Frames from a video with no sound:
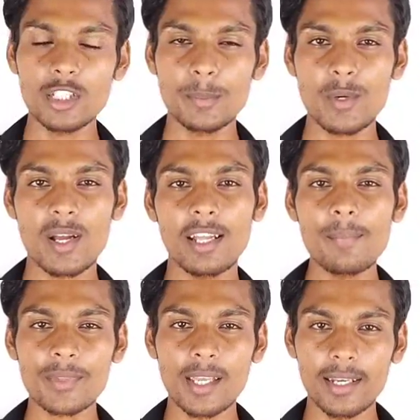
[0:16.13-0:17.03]
லான்ச் பண்ணுவாங்க
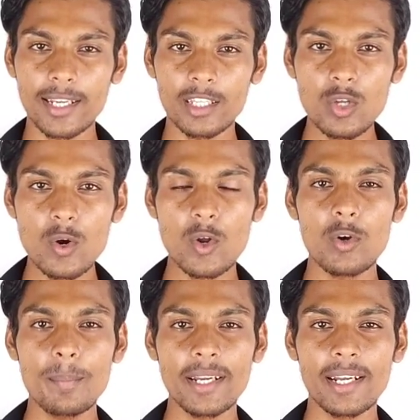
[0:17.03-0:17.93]
அதில் எந்த ஒரு
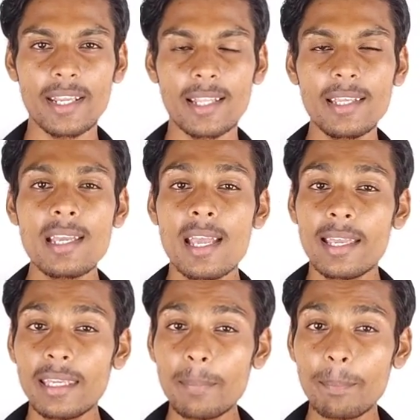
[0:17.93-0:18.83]
டவுட்டுமே கிடையாது
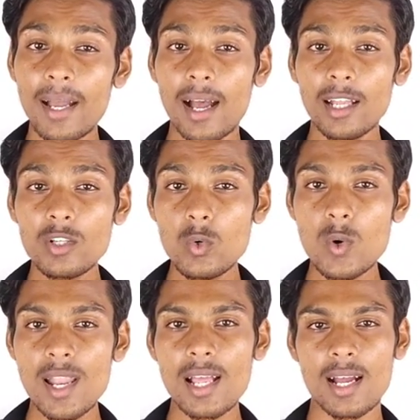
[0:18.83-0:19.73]
இப்போ
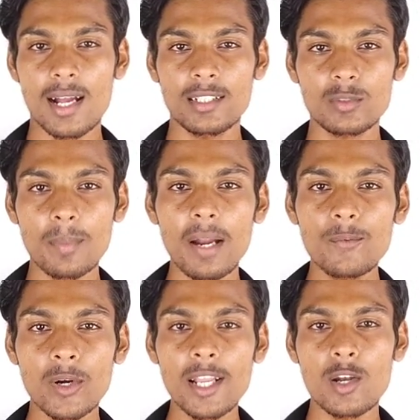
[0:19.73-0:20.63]
அதுக்குள்ளே அந்த
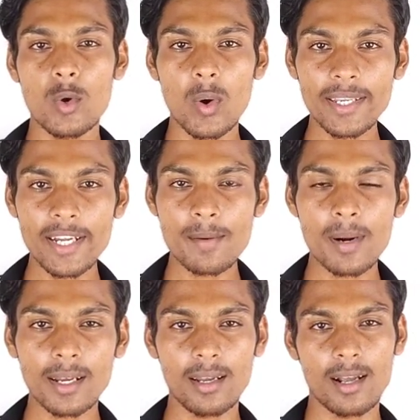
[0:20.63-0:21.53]
ஸ்மார்ட் ஃபோனோட லோயர் எண்ட்
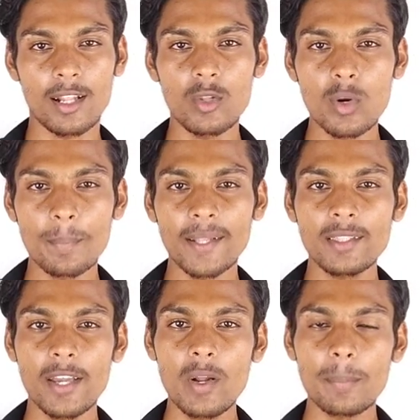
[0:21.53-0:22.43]
மாடல் அதாவது ஒரு
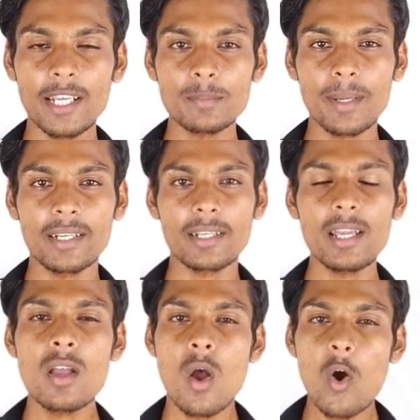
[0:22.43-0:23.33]
பத்தாயிரரூவா ப்ரைஸ் பாயிண்ட்டுக்கு